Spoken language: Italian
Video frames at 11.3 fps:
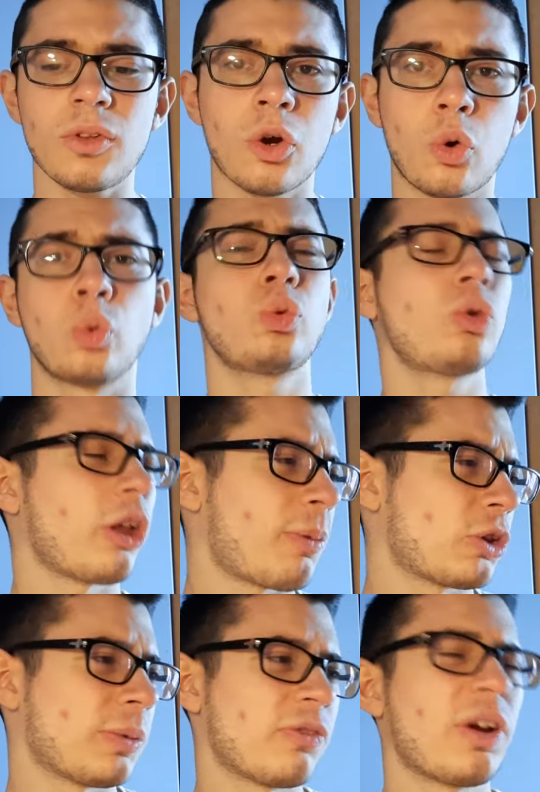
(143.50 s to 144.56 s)
Con tutto il
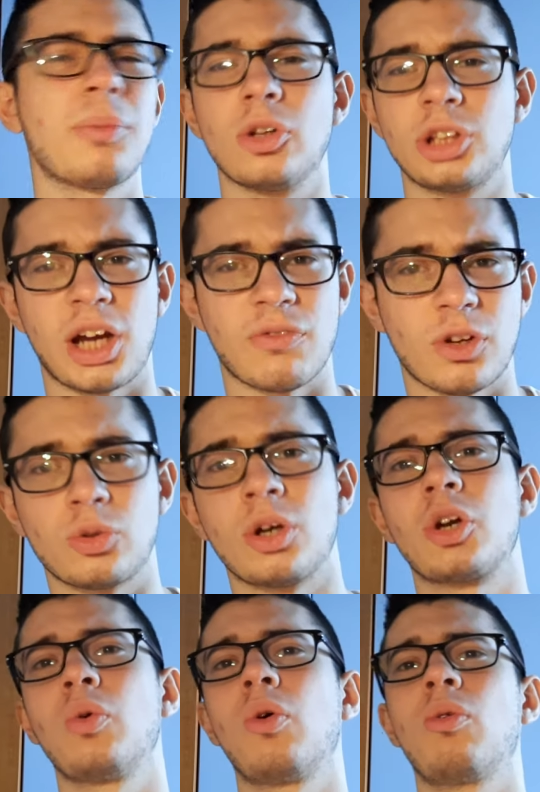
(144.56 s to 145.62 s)
rispetto per Frabotta che ha fatto
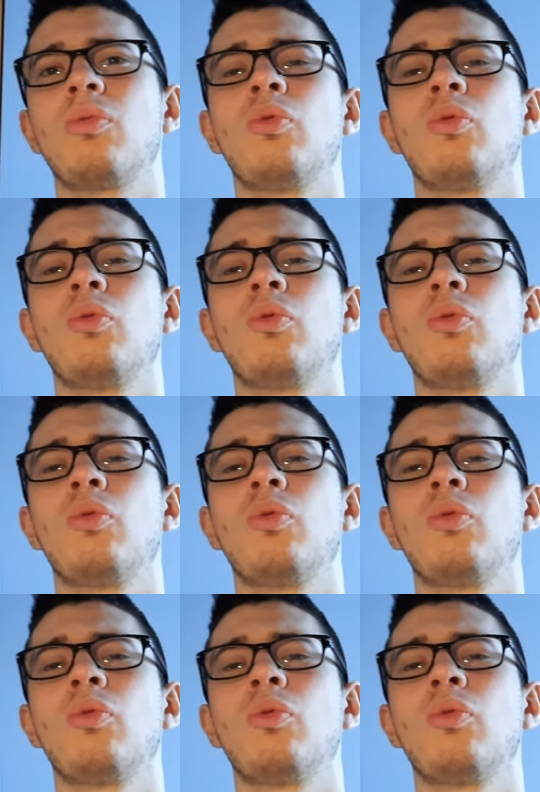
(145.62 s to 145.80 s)
anche un,